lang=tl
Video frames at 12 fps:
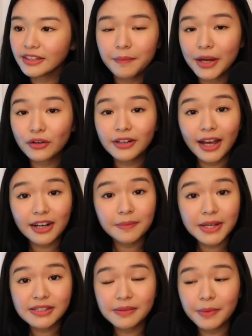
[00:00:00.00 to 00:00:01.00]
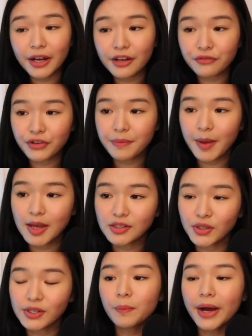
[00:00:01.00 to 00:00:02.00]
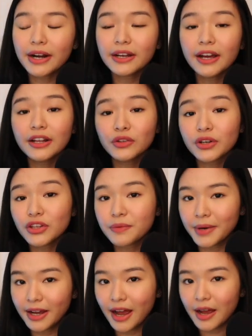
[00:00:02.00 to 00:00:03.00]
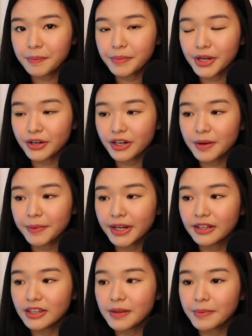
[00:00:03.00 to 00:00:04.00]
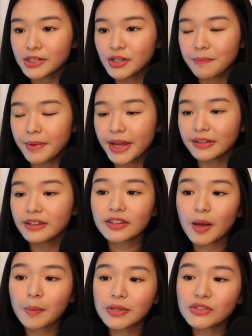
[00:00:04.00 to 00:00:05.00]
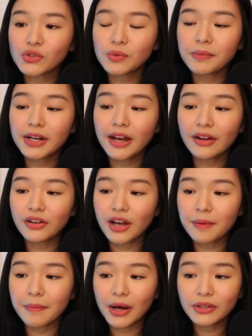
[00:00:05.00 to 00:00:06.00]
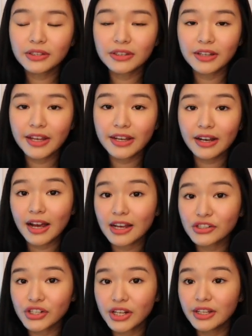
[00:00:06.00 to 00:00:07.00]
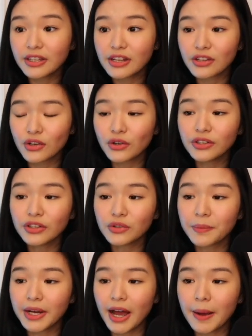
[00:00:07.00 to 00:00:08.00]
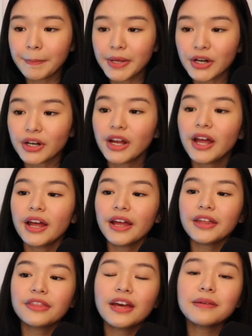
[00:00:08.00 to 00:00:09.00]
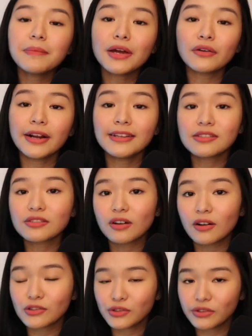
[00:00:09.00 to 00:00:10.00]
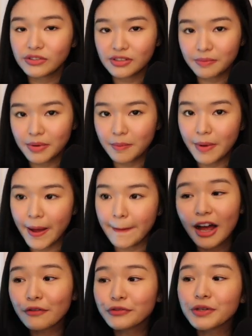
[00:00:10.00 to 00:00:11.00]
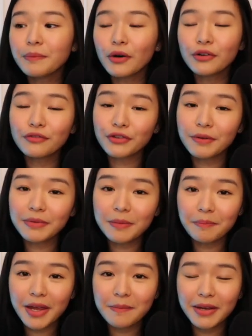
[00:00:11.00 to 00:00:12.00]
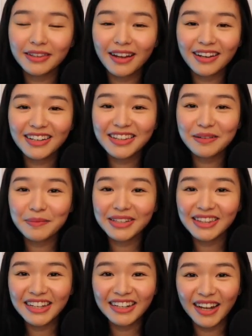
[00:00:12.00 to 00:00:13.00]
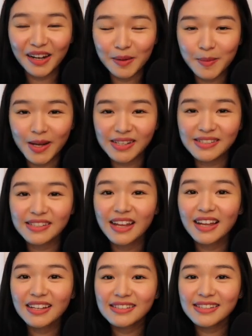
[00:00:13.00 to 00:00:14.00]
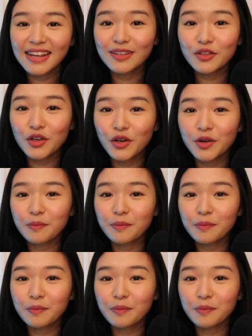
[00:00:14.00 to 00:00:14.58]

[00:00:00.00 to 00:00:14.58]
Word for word: Merong lalabas ng mga information. Parang ganito rin yung mag appear kapag hindi pa siya paid. Tapos, kung magkano yung amount na ika-cash in ninyo, dito mag appear and then merong instructions sa baba. After ma-confirm ng payment, agad naman ding lalabas sa inyong